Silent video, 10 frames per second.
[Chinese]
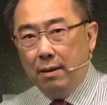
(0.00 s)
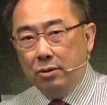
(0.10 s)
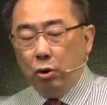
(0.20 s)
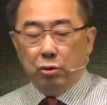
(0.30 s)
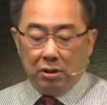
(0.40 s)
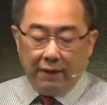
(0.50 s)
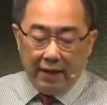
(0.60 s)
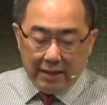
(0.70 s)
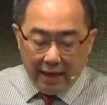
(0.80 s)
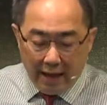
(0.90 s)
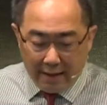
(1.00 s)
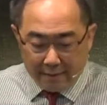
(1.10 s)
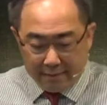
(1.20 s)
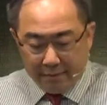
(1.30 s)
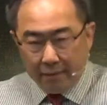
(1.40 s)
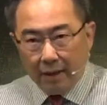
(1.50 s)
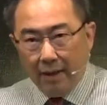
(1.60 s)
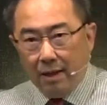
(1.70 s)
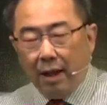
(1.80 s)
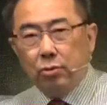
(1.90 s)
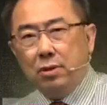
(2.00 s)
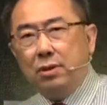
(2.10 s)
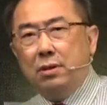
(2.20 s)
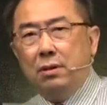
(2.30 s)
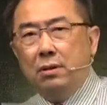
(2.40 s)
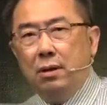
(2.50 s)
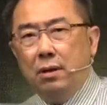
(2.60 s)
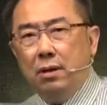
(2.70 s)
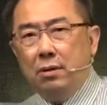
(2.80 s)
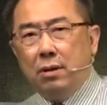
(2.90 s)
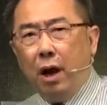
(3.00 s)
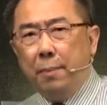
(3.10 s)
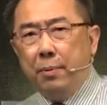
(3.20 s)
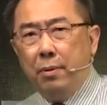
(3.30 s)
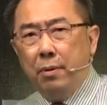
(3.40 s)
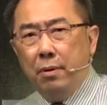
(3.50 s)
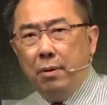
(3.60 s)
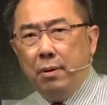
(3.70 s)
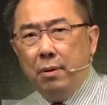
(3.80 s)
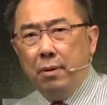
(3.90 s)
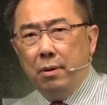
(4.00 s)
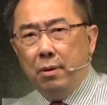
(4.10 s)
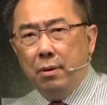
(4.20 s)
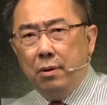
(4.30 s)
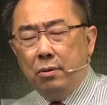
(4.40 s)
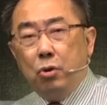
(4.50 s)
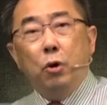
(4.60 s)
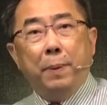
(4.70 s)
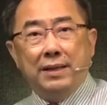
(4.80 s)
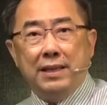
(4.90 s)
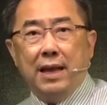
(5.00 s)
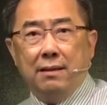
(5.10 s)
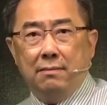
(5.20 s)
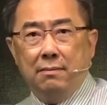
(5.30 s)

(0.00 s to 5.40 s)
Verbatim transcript: 九十分以上，他说 top two percent